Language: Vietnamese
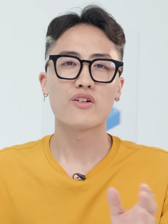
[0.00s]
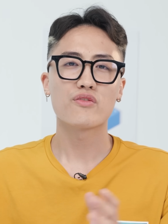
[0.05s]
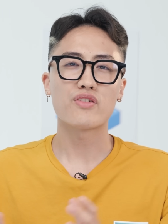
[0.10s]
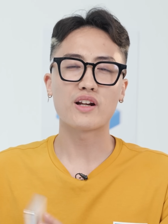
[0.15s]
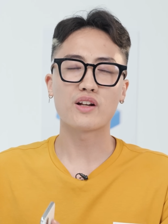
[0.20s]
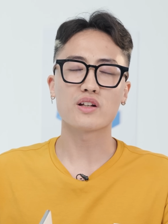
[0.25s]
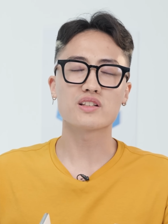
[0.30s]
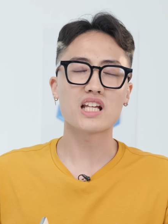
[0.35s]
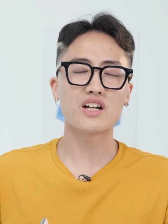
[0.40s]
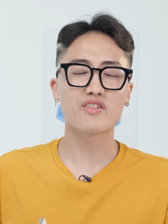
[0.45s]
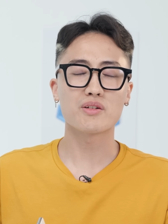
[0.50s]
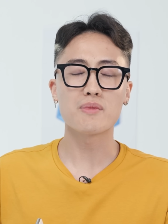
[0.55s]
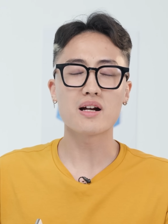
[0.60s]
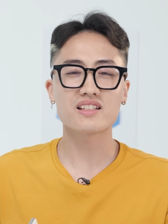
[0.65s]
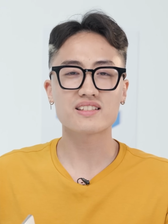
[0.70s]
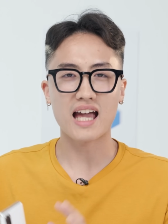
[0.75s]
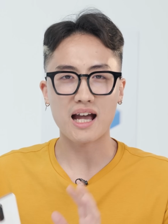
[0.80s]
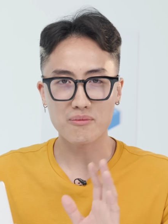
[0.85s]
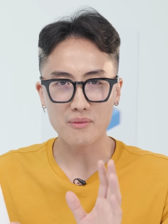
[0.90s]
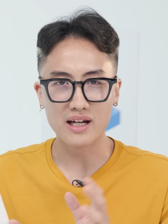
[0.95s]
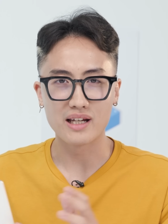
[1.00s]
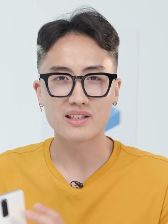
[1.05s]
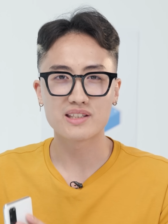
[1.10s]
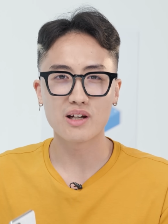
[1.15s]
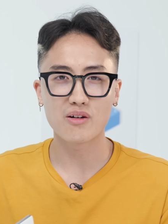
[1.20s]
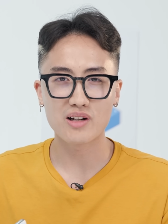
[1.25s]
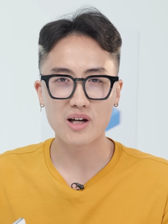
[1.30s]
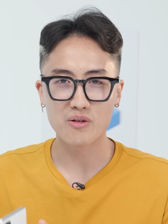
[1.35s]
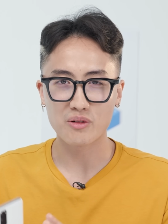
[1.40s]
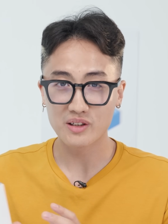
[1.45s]
Phải nói rằng với mức giá 7
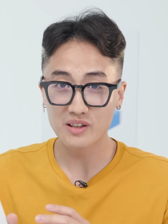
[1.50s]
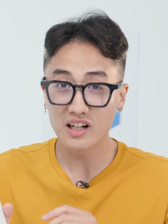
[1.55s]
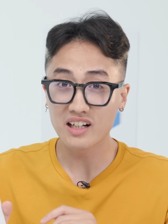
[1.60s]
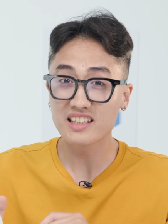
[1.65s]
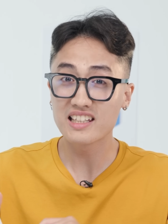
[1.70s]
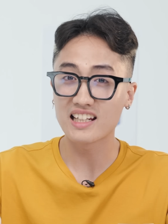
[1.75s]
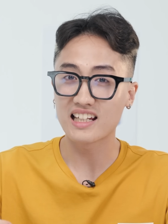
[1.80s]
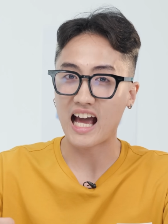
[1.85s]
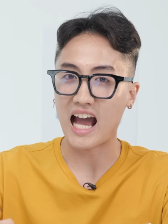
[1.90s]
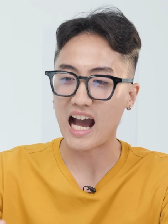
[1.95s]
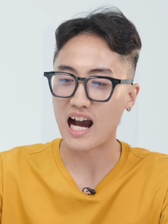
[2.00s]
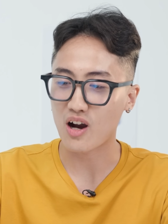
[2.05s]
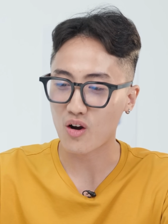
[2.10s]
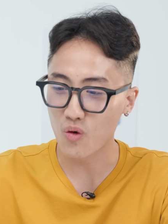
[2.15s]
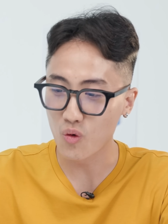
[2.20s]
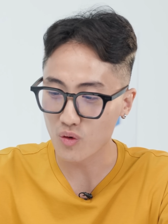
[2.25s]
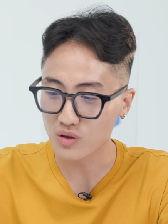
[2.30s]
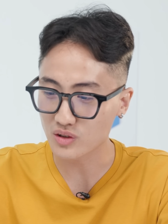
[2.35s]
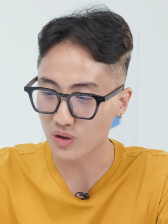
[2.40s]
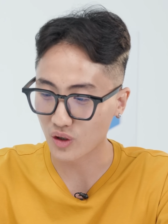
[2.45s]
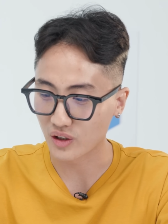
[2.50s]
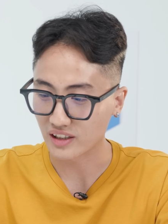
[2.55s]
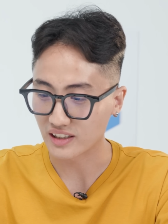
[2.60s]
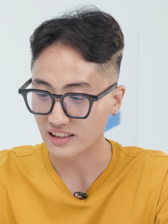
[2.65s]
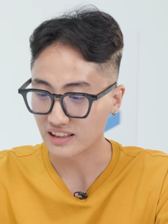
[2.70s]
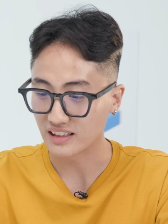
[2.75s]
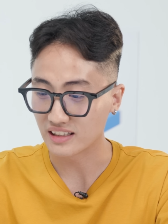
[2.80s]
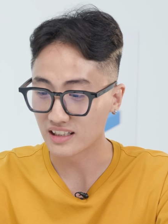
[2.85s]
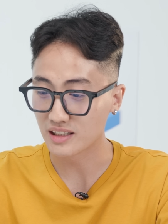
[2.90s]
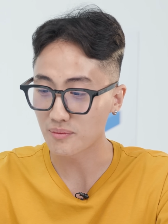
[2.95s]
triệu đồng đương nhiên là hàng cũ rồi,
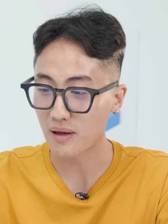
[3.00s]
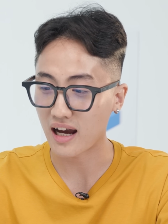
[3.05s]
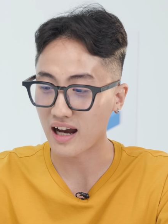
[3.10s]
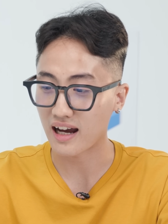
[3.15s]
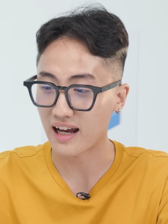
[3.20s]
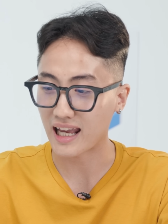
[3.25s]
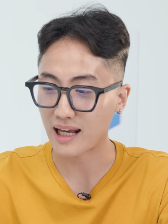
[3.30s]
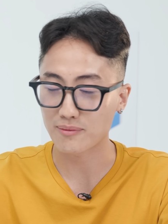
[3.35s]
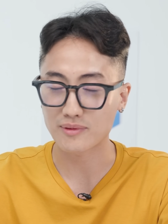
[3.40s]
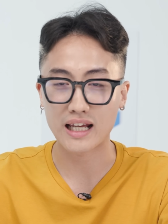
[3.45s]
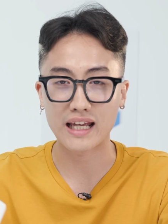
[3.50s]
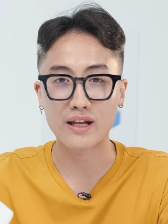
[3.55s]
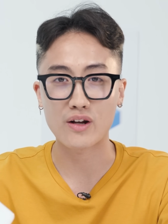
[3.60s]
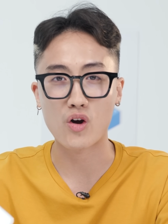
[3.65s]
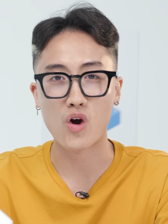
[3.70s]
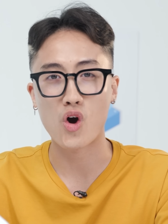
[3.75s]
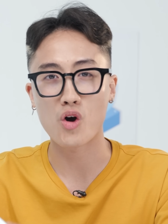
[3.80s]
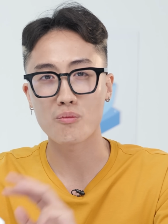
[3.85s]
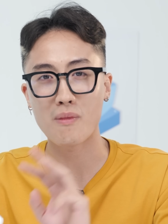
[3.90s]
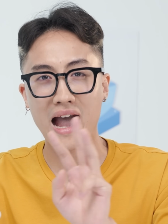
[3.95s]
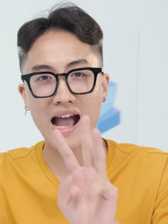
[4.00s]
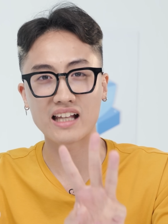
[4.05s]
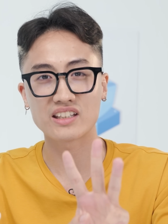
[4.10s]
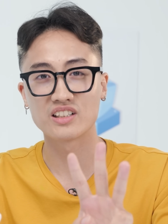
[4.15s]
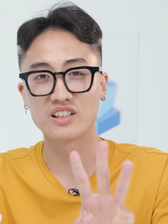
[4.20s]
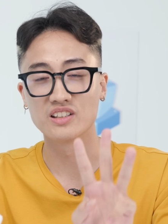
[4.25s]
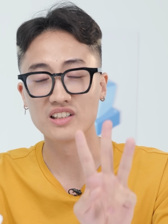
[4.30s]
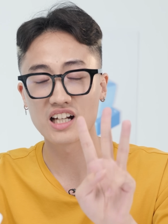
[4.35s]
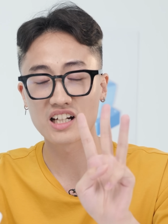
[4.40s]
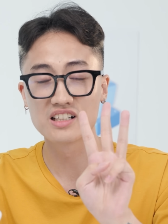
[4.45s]
nhưng mà em này có ba
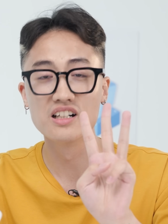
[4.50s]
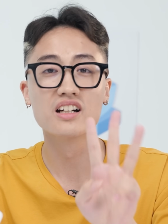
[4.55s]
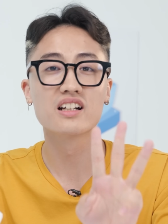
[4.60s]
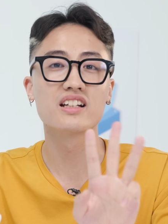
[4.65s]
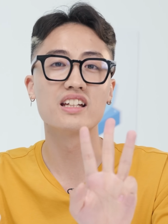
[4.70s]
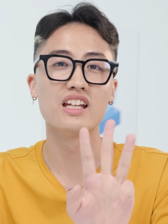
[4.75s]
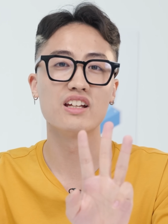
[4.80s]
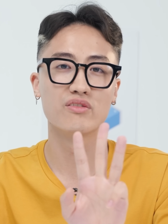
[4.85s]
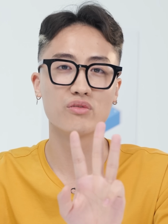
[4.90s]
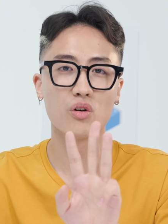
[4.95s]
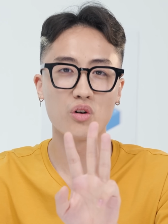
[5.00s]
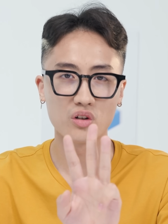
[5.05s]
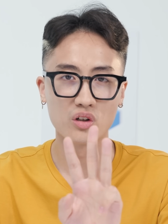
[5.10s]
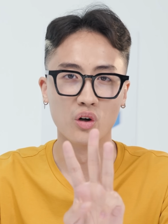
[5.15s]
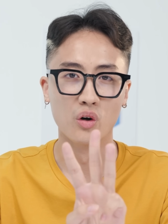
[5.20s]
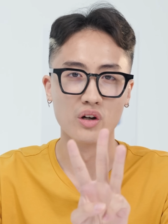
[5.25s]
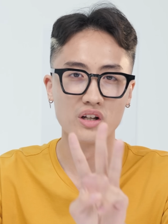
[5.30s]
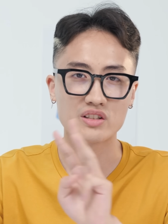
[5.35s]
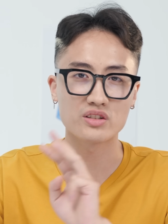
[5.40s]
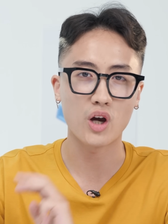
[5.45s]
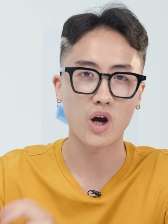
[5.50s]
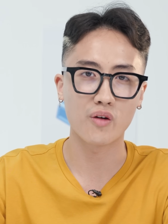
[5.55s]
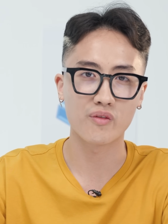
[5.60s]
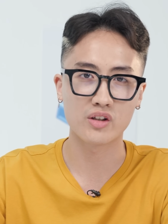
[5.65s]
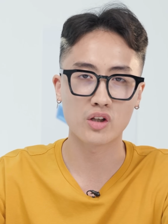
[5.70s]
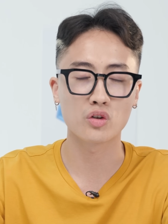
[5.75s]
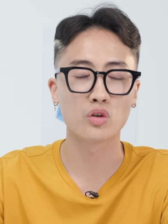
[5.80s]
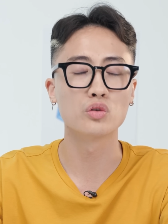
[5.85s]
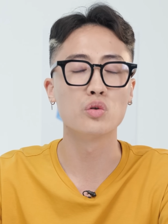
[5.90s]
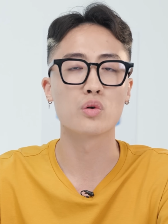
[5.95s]
thứ là cực kỳ vô đối so
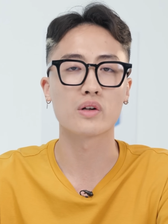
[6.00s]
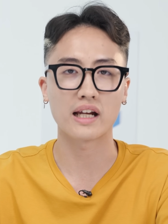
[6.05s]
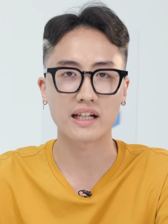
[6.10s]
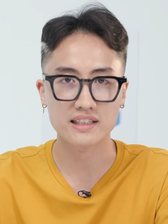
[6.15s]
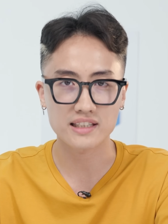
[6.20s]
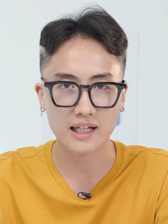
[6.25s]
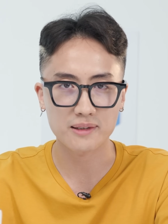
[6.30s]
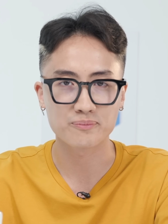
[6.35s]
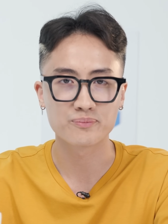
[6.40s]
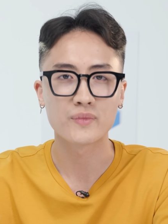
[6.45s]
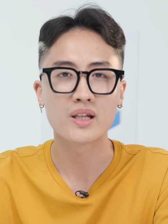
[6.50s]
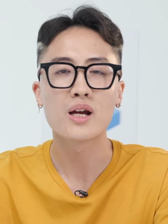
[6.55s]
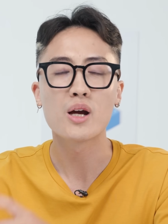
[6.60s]
với những đối thủ cạnh tranh.